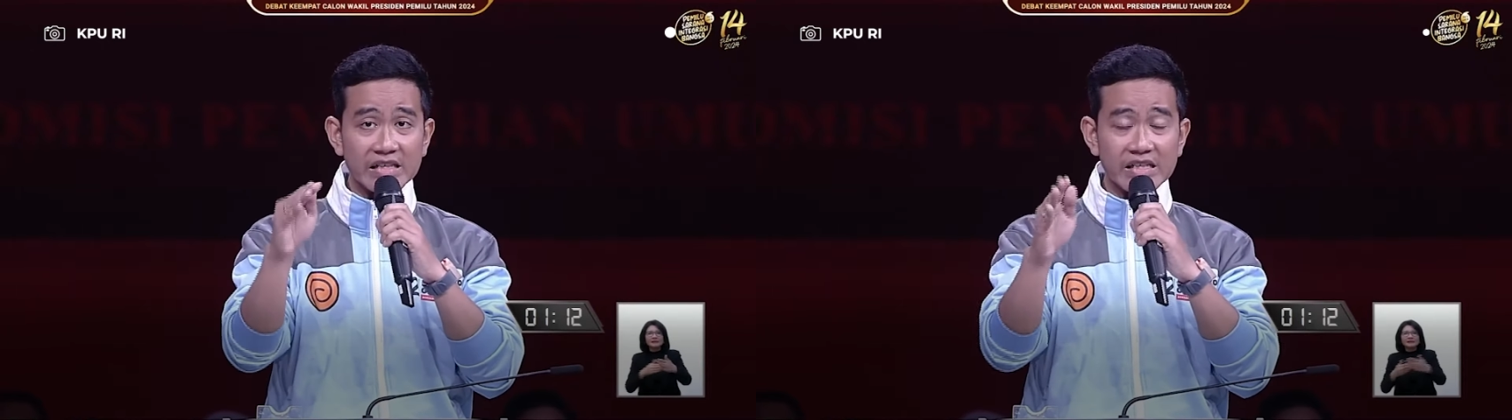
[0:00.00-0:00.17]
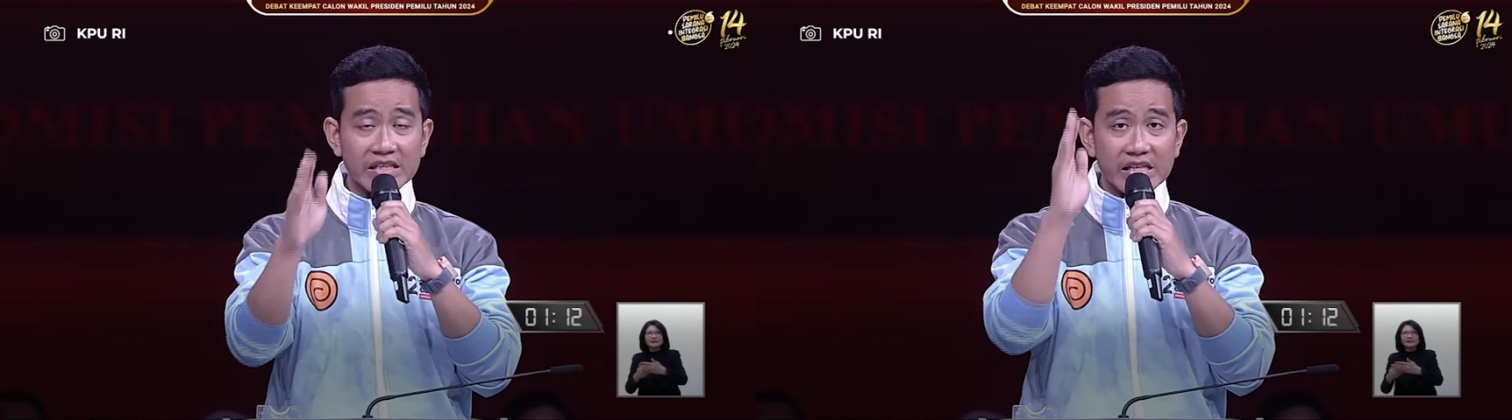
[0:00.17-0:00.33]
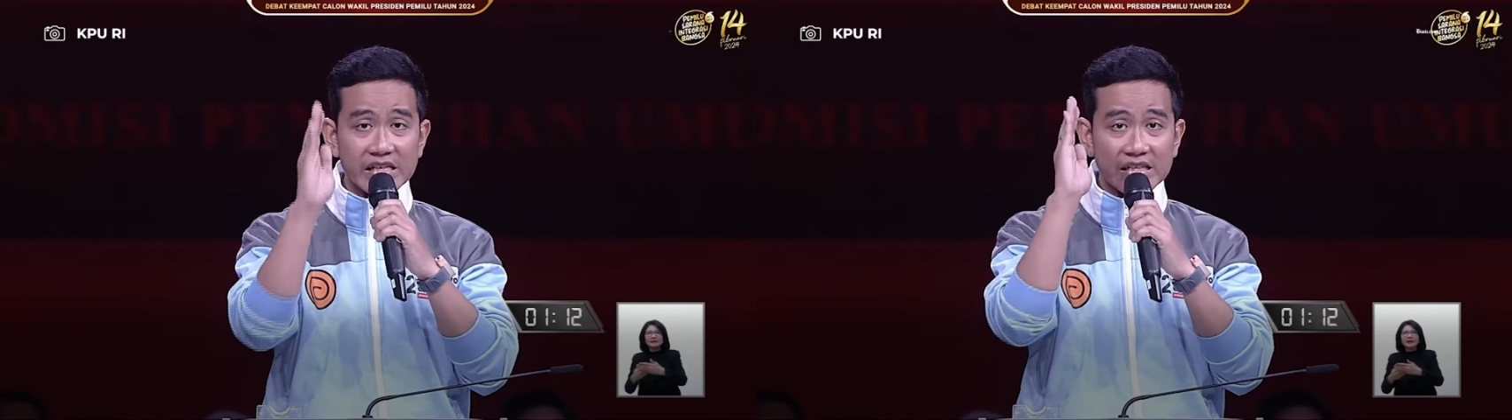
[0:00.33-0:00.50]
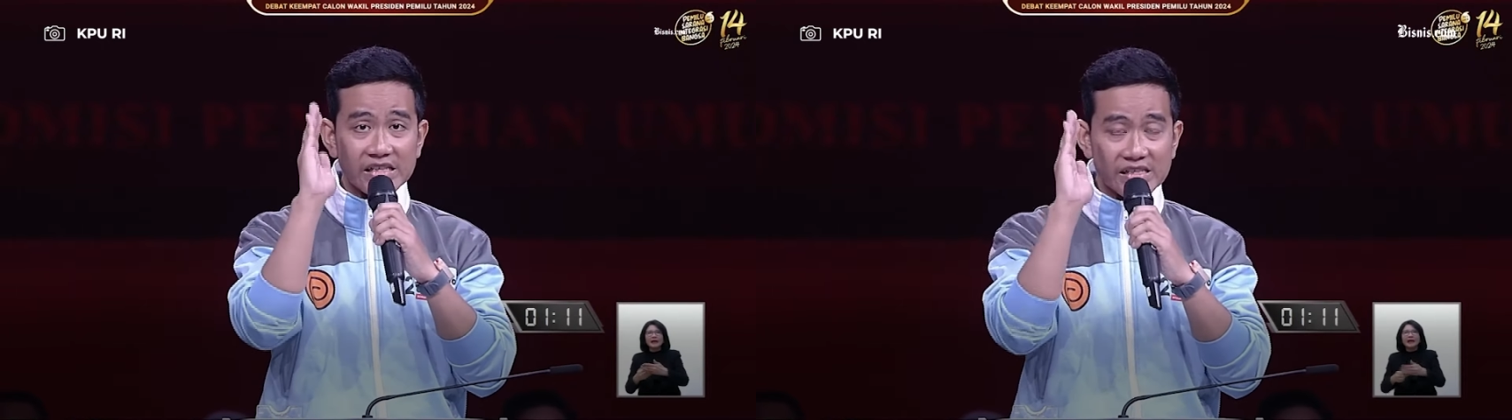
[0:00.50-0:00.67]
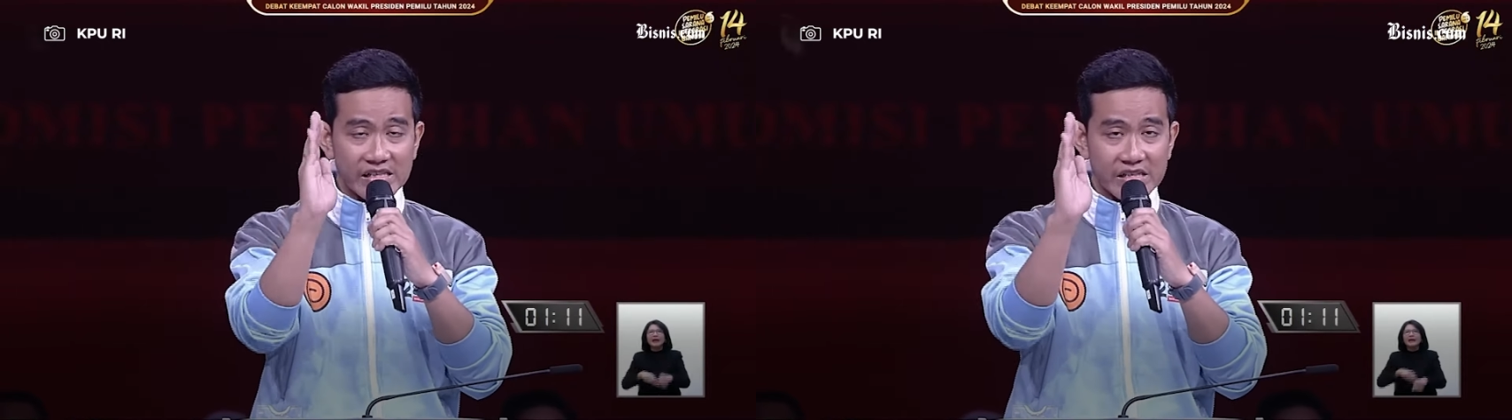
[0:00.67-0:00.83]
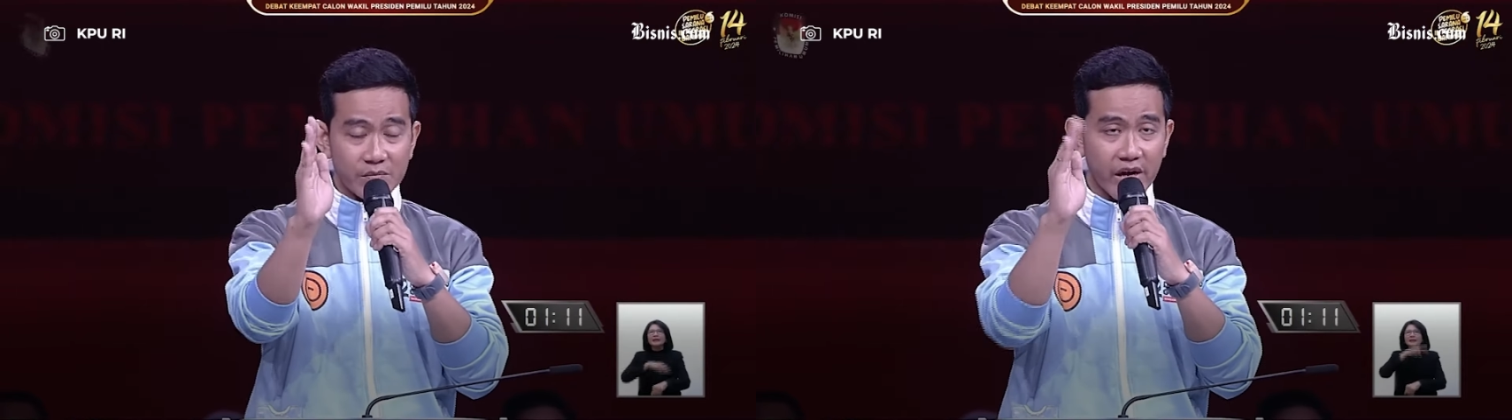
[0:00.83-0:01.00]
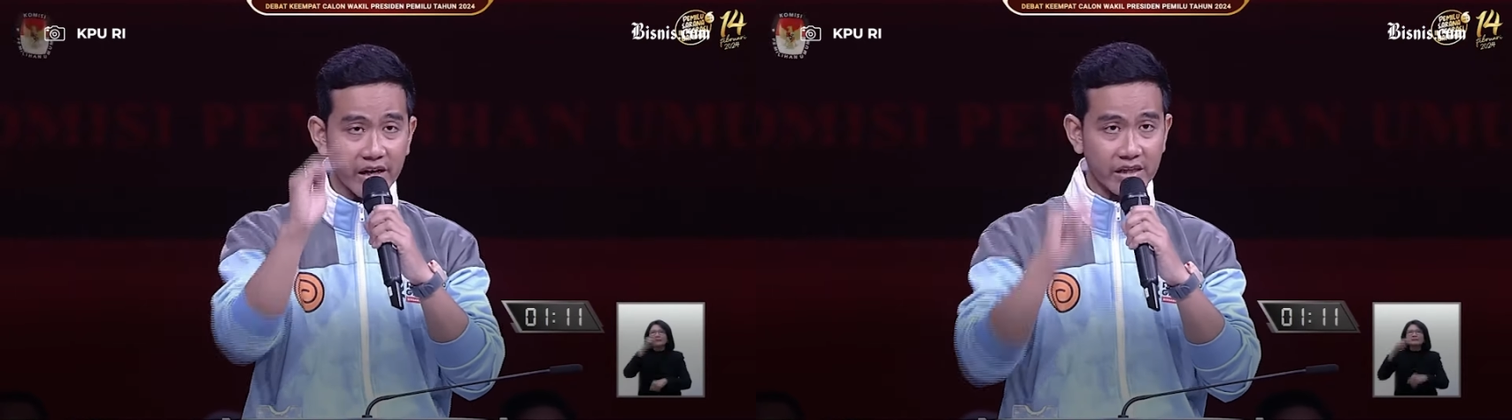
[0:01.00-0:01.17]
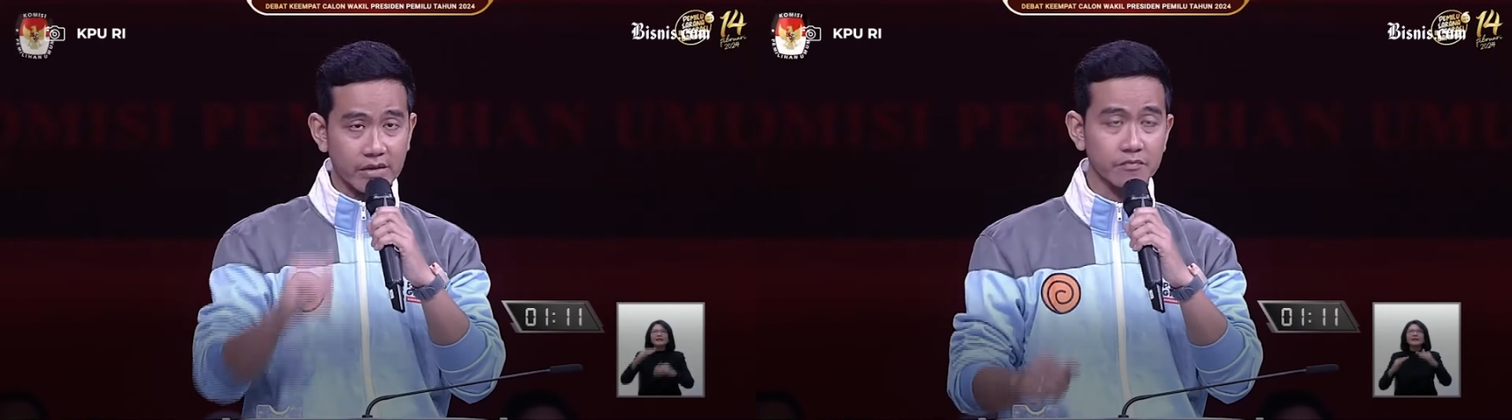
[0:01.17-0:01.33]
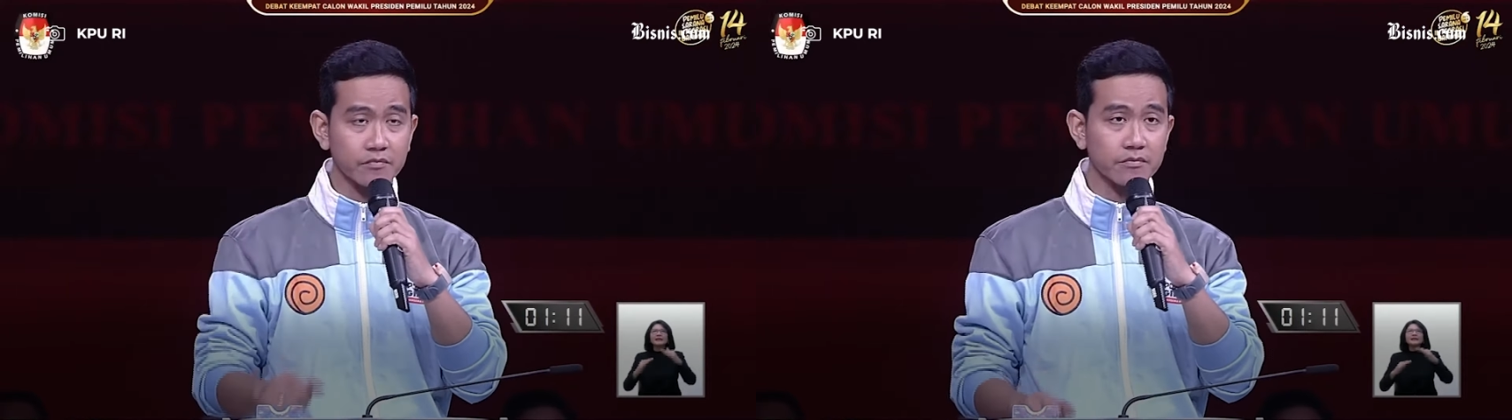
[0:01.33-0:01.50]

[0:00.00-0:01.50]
titik keseimbangan.